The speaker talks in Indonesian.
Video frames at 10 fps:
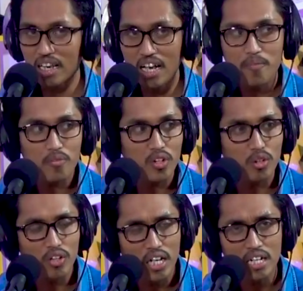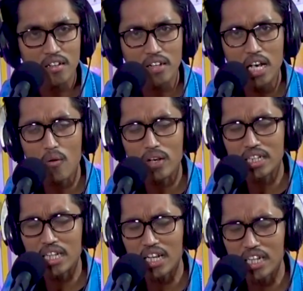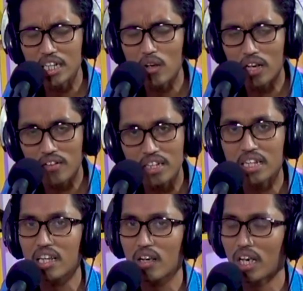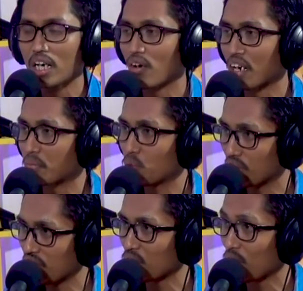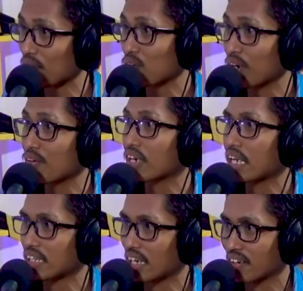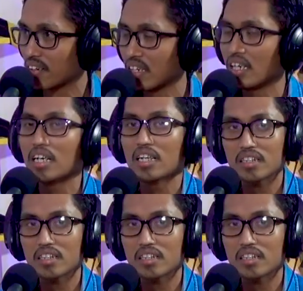Sela serang saya awalnya kira dia ini orang sini oh ya orang Bugis orang Sulawesi Selatan ah.